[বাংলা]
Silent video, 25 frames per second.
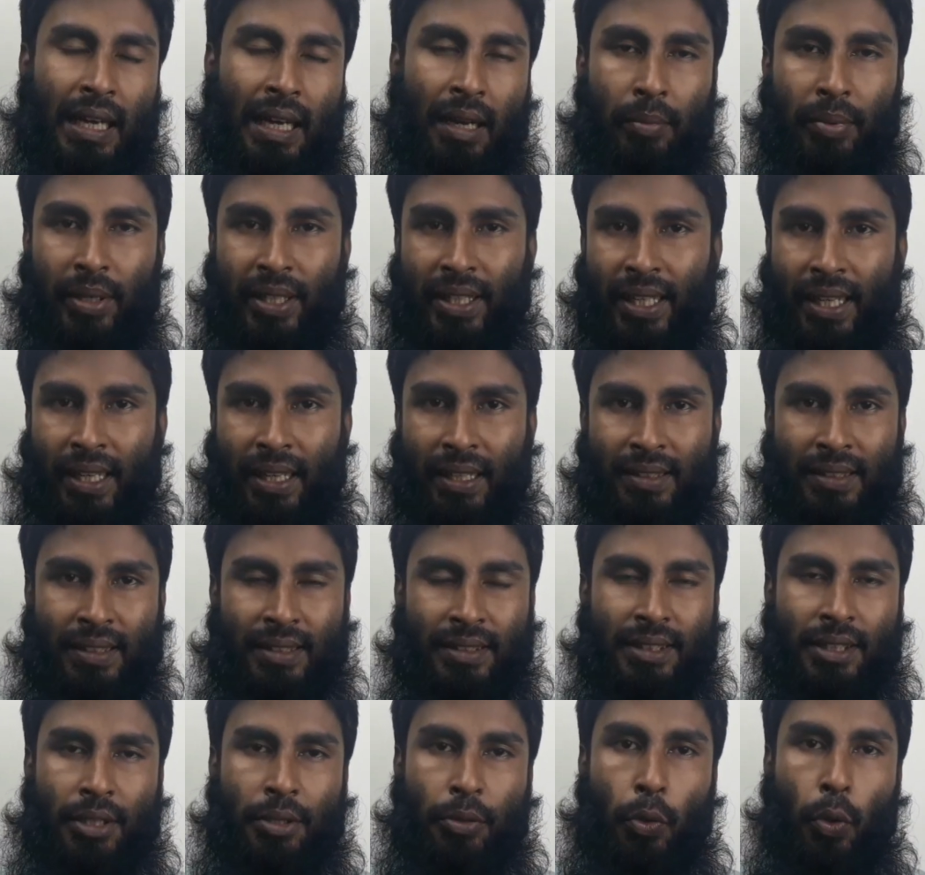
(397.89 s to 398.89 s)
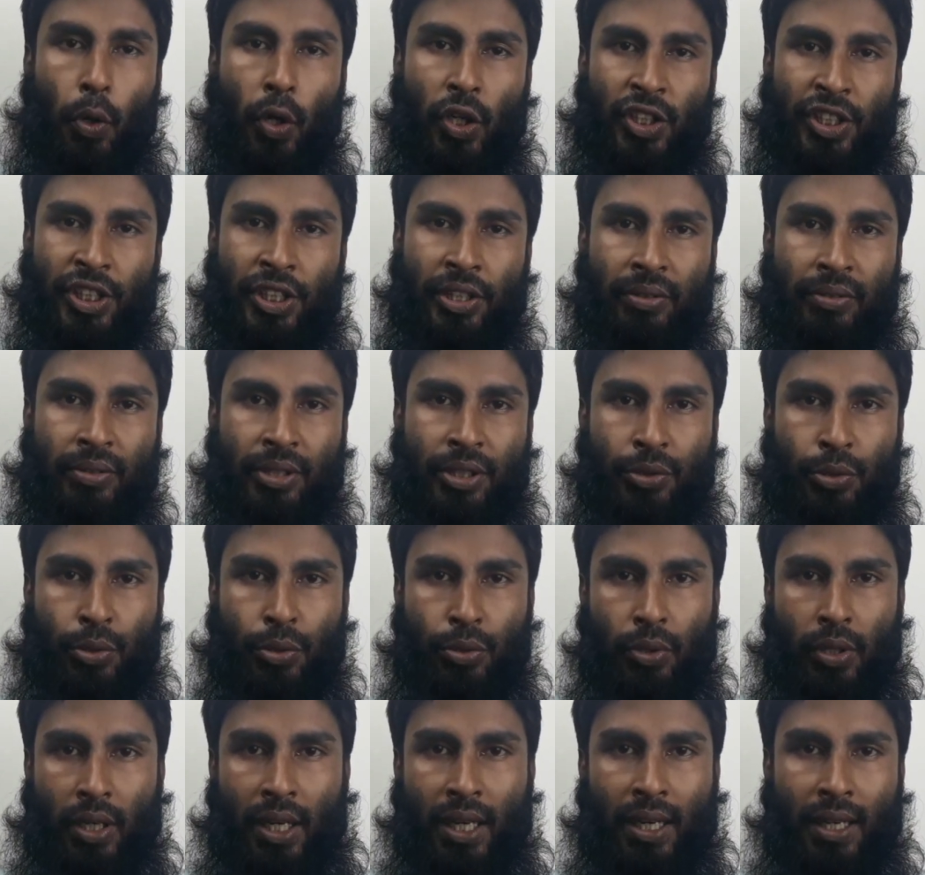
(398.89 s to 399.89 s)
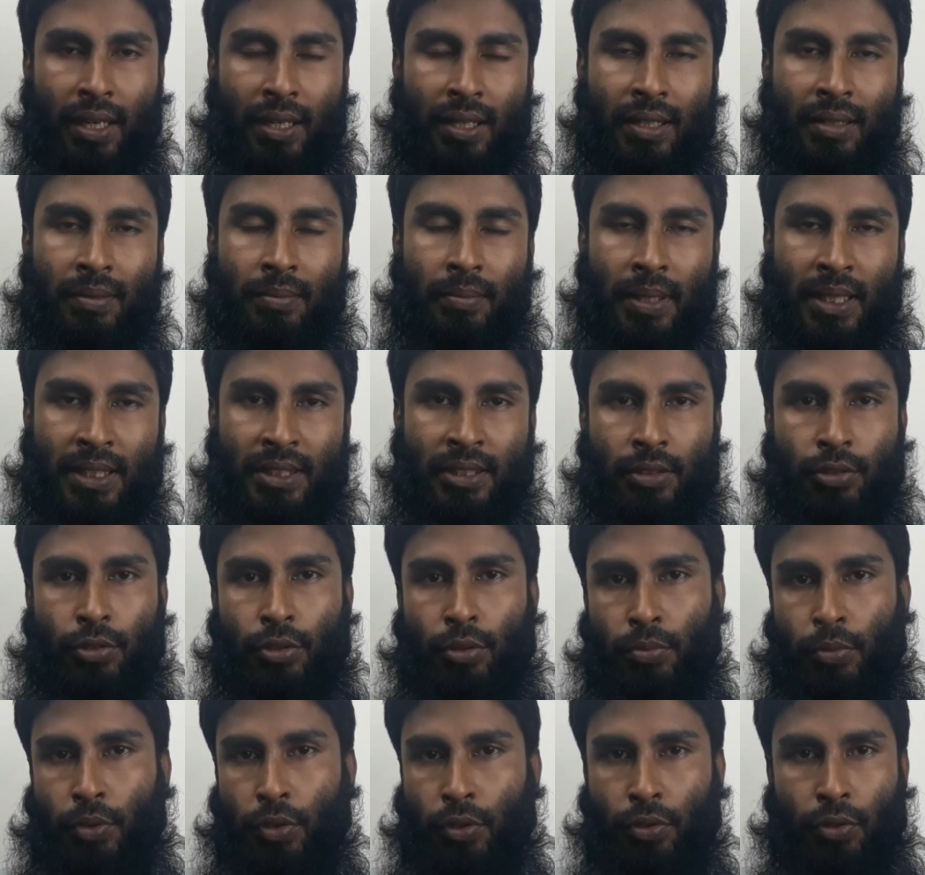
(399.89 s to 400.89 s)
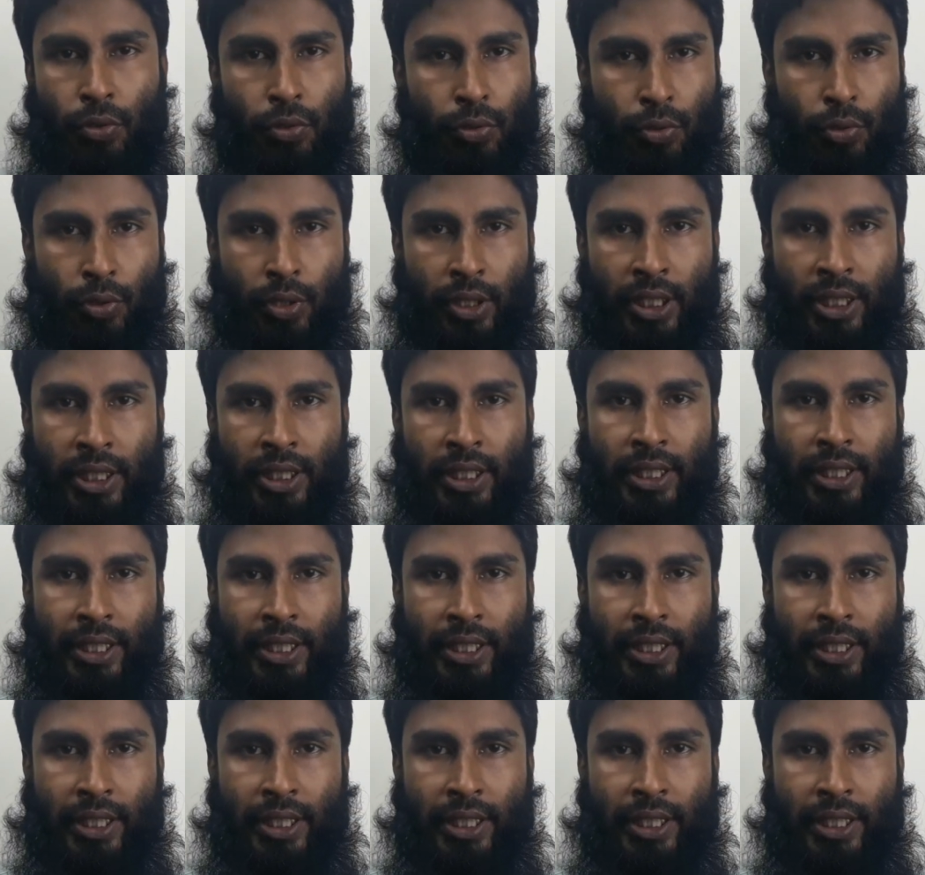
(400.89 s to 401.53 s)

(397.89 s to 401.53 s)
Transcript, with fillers: আবার দেখা যায় যে অস্বাভাবিক ছোট আকারের বাচ্চা জন্মগ্রহণ করে